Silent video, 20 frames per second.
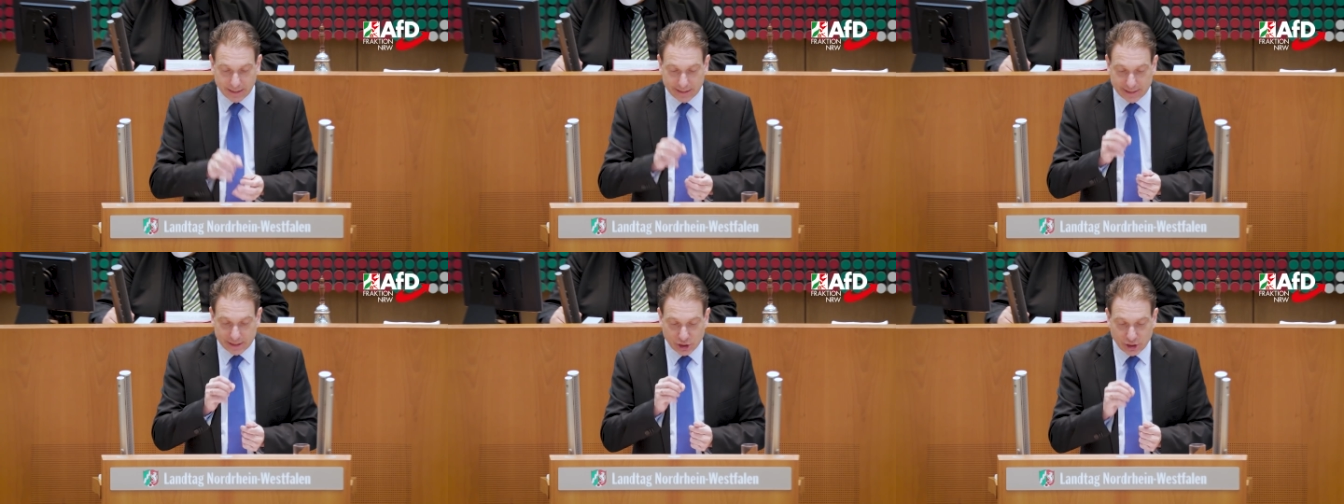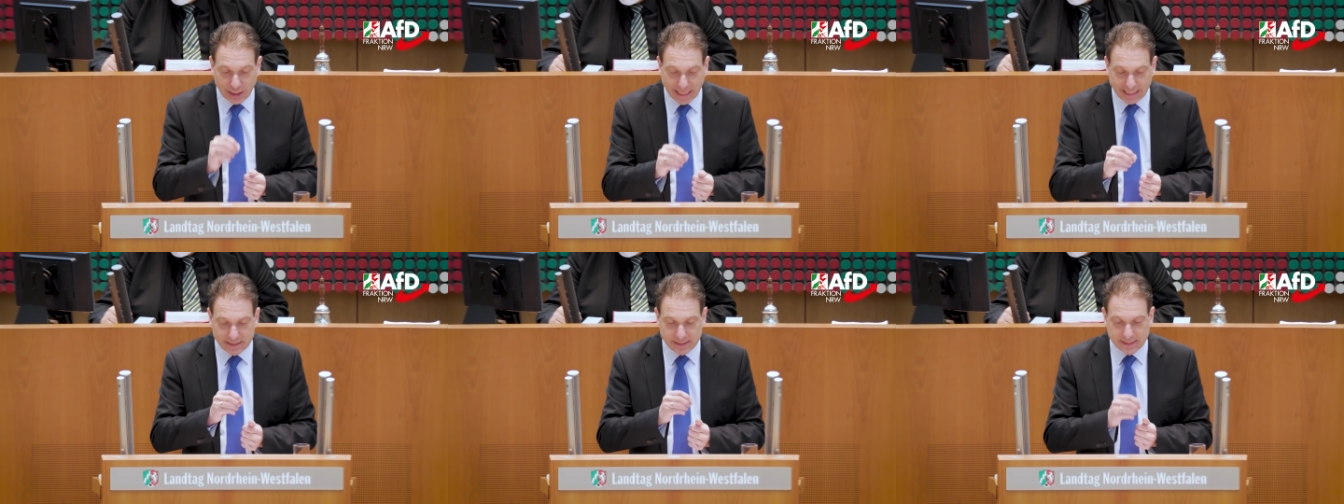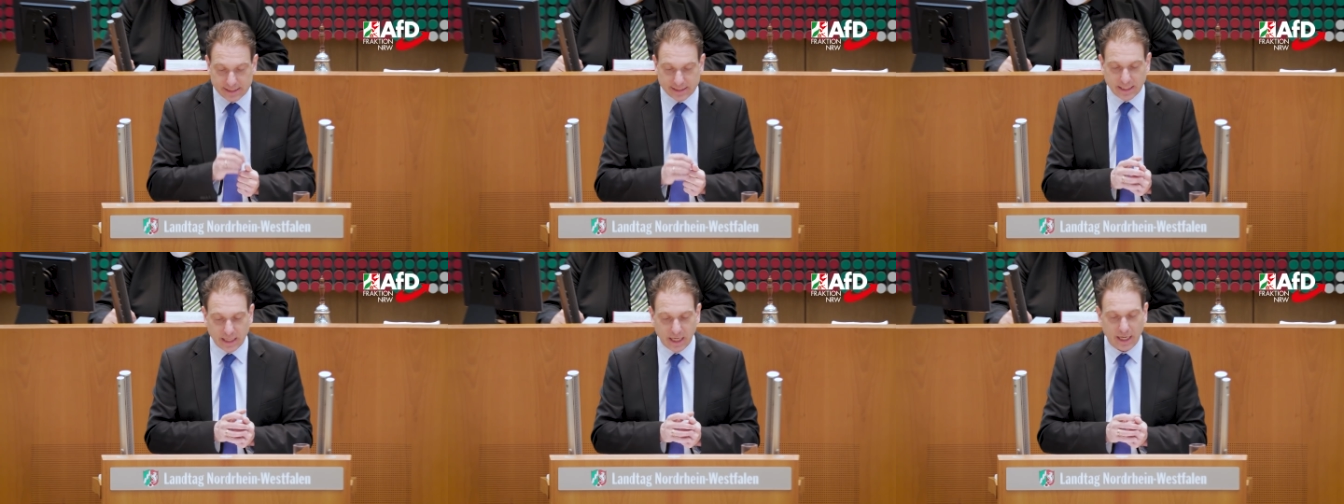die
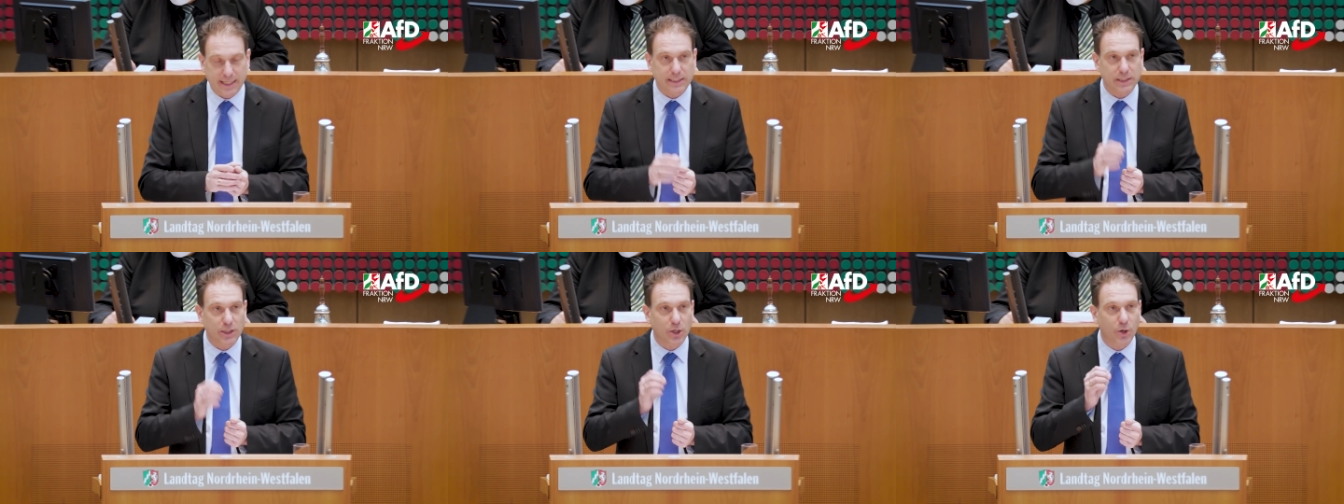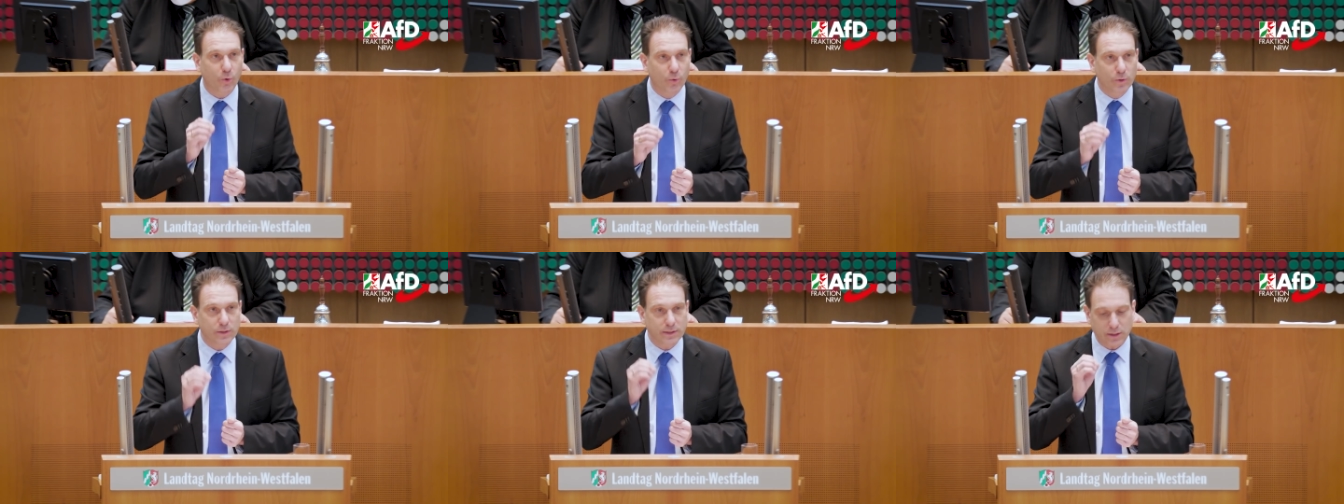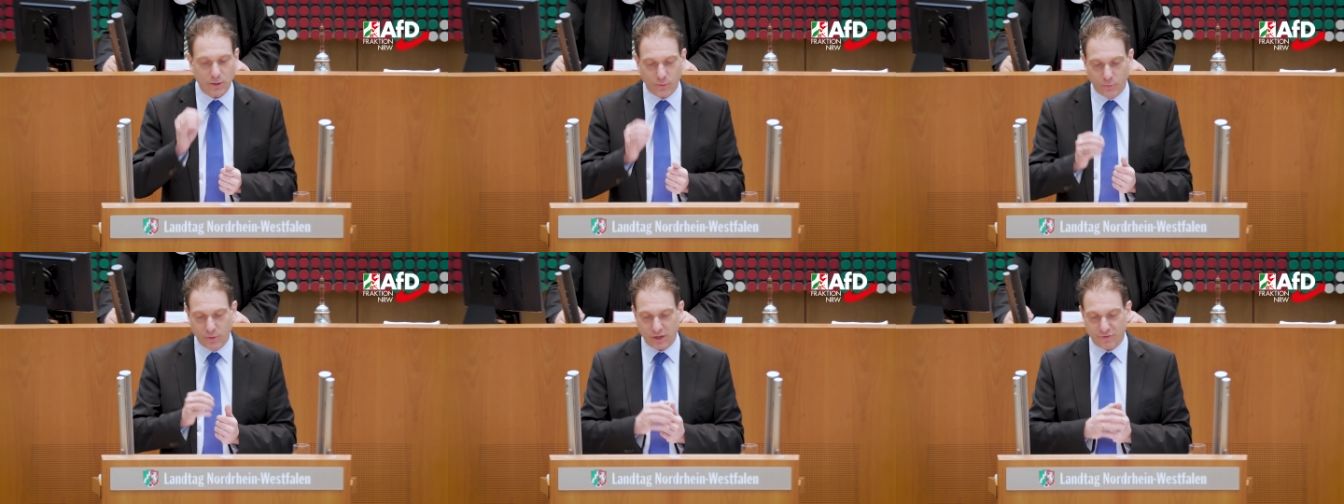Standsicherheit
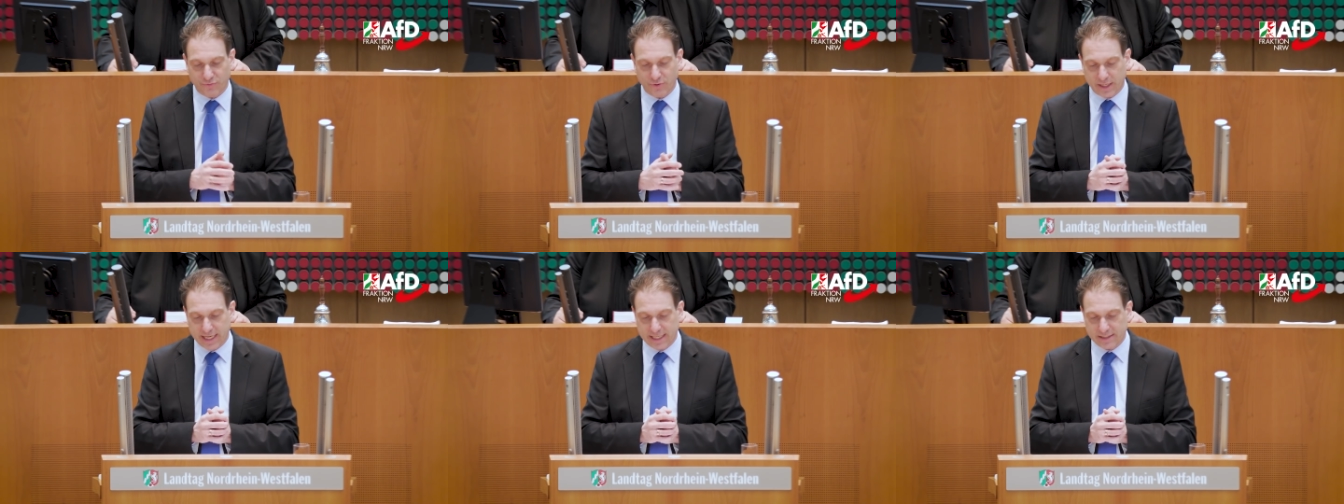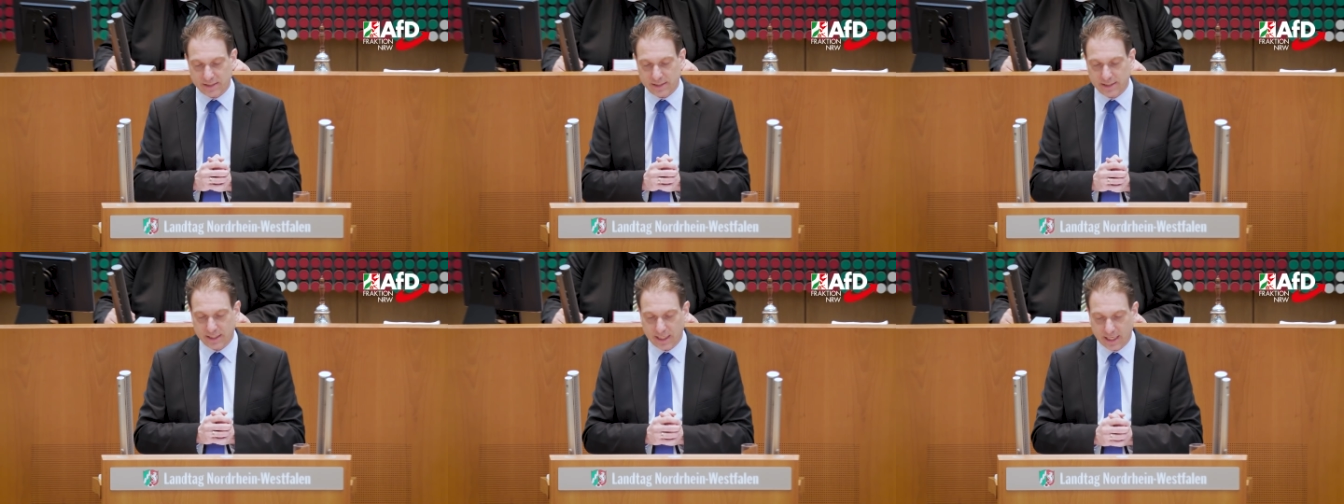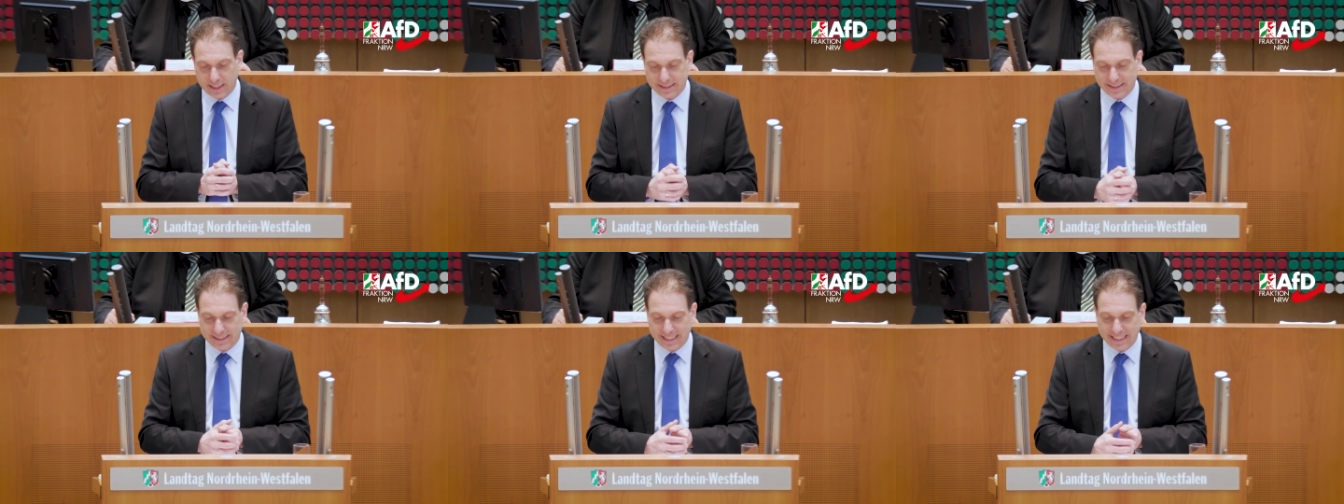und oder
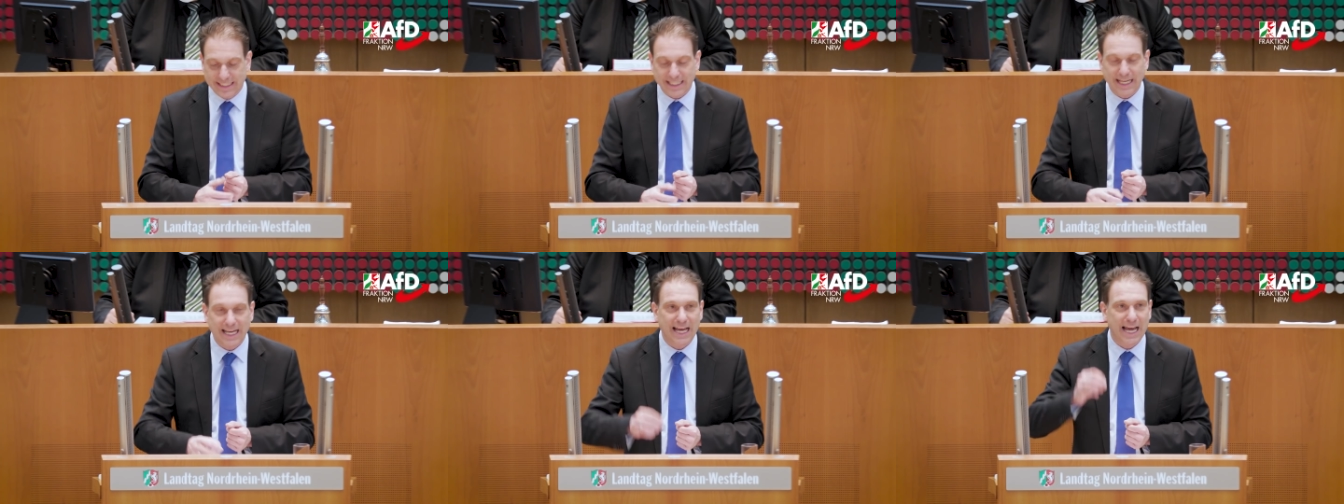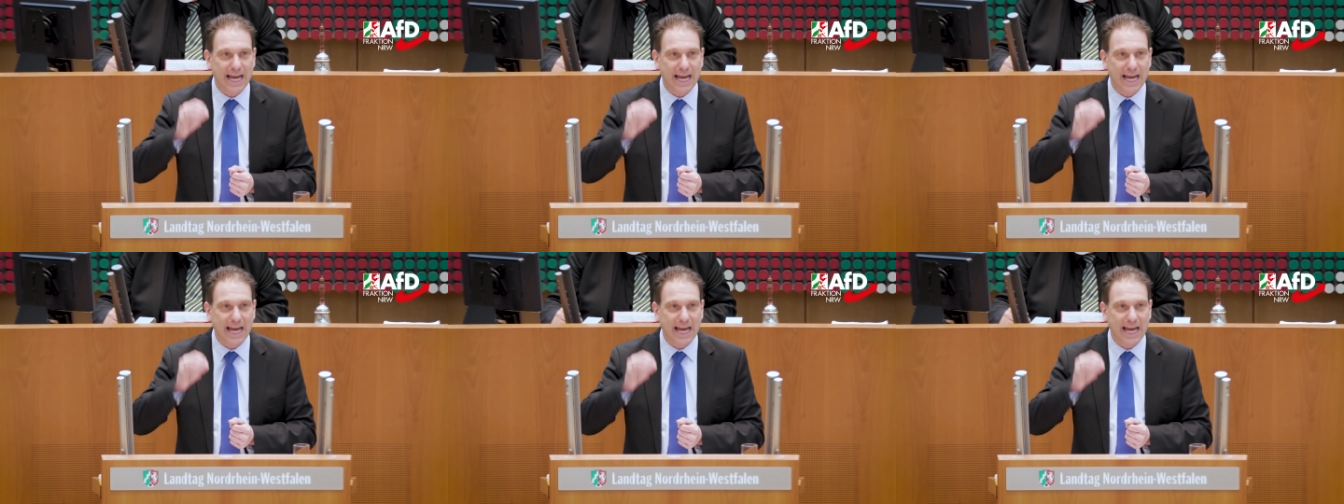Verkehrssicherheit sind